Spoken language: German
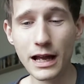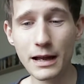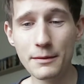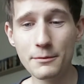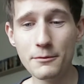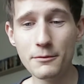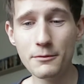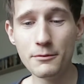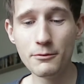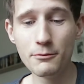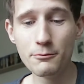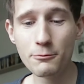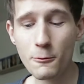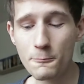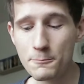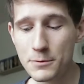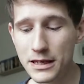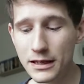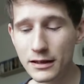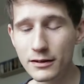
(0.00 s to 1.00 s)
am
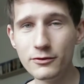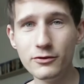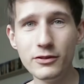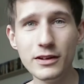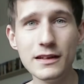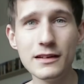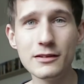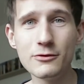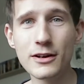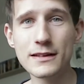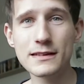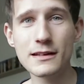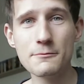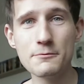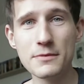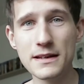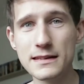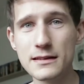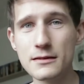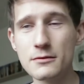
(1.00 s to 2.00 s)
probieren, wie ich was
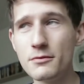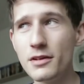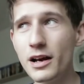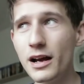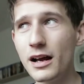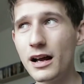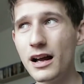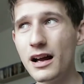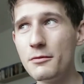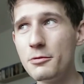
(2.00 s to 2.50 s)
am besten mache,